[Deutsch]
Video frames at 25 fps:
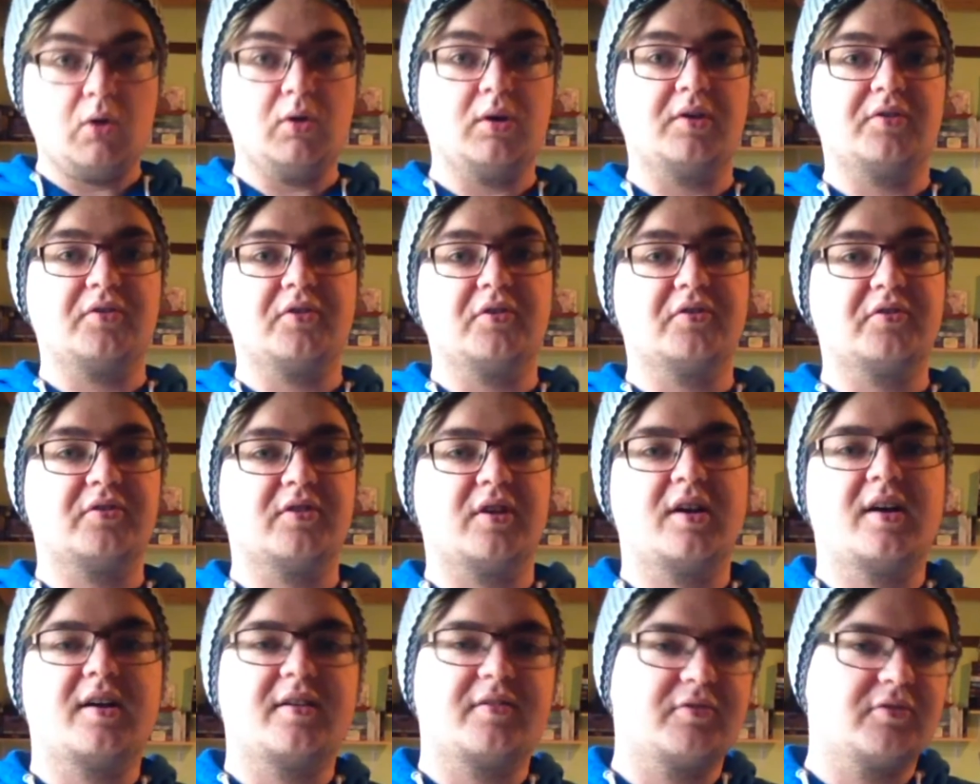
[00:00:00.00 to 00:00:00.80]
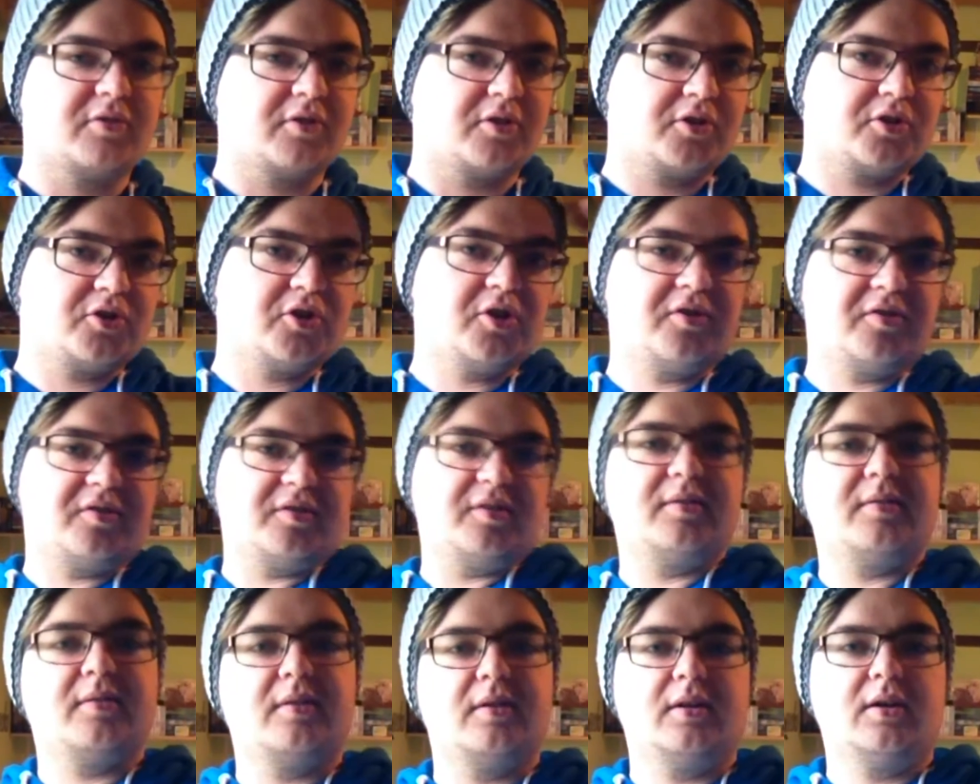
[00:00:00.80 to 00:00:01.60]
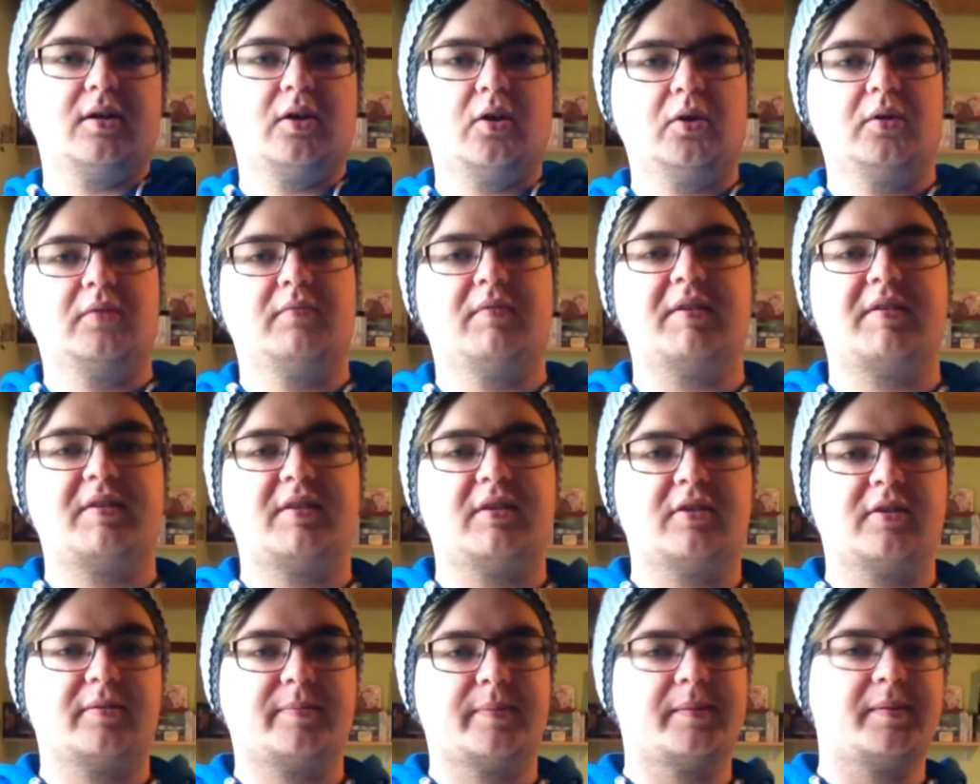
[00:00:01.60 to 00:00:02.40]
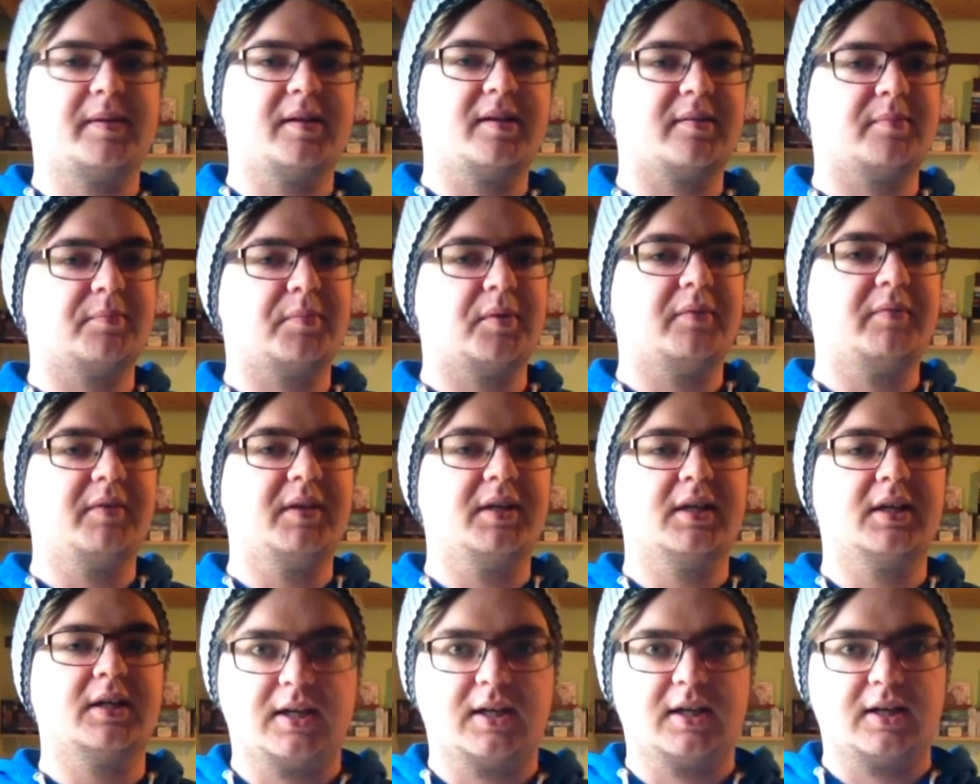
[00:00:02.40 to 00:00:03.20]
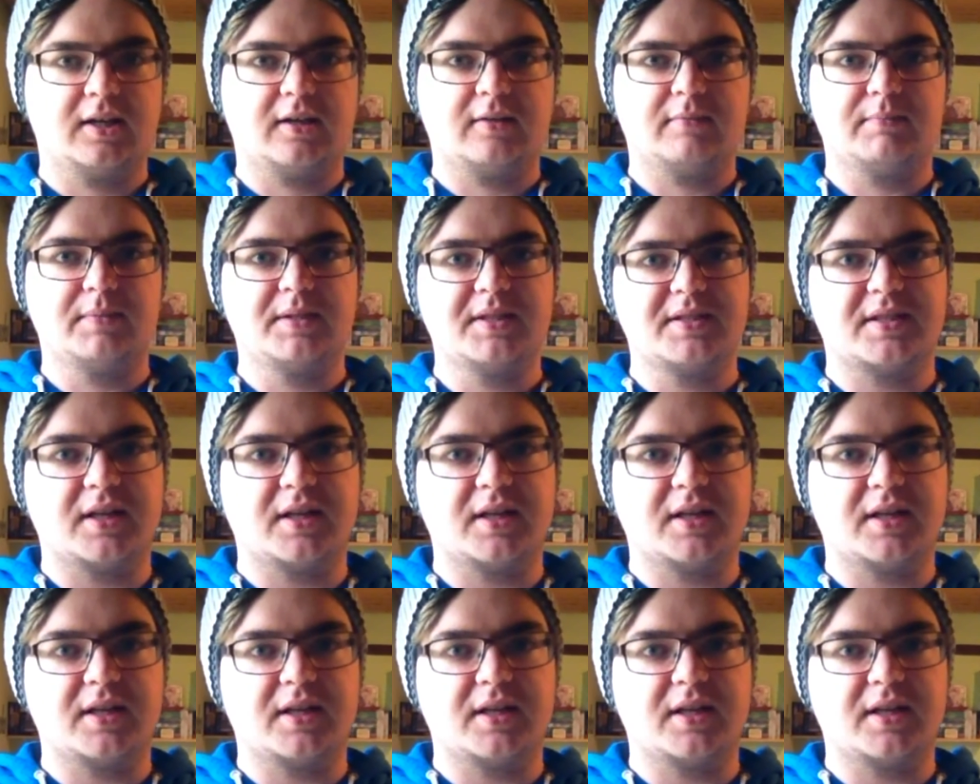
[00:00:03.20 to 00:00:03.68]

Und ansonsten sage ich jetzt noch Tschüss und wir sehen uns beim nächsten Mal wieder. Bis